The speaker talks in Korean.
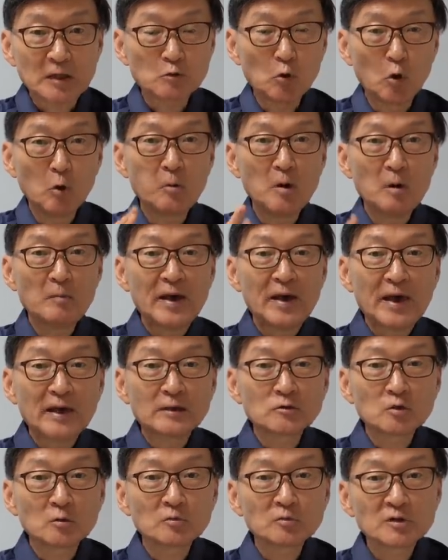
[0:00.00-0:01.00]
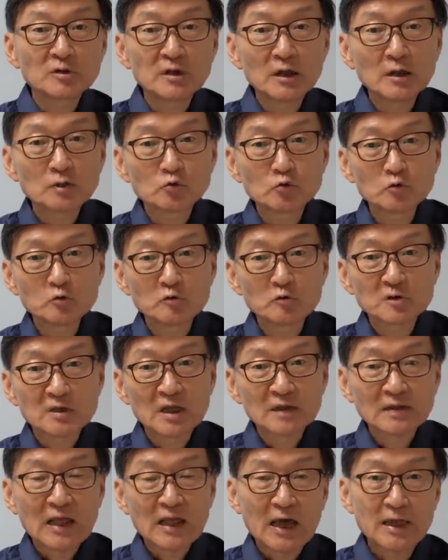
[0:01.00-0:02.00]
오바마 행정부 때
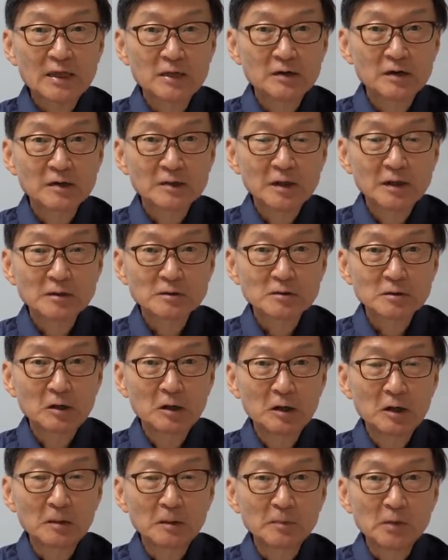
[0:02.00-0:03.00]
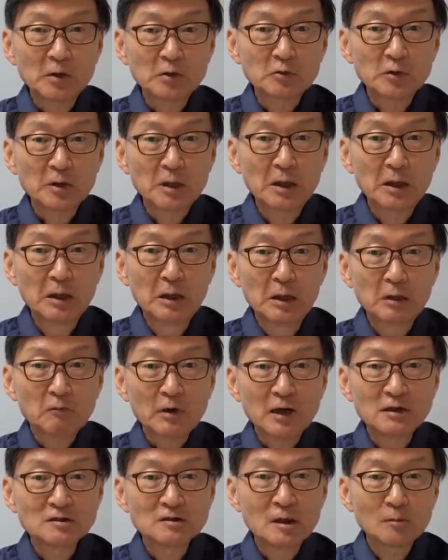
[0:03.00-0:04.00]
중국산 타이어에 대해서 미국이
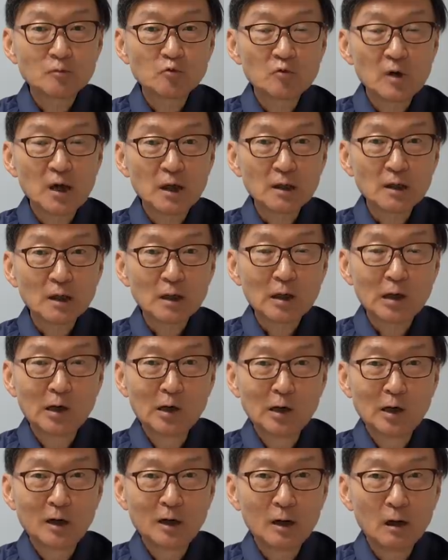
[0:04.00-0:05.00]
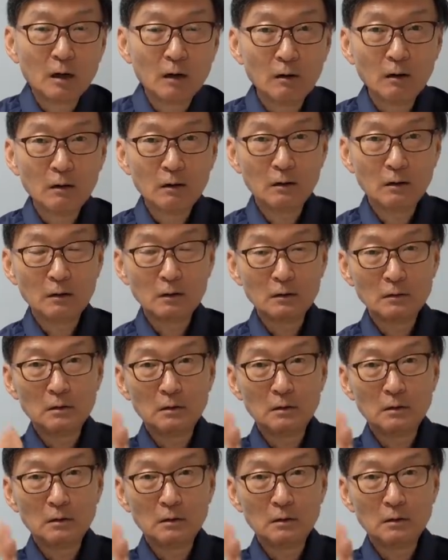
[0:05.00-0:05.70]
관세를 부과하니까 어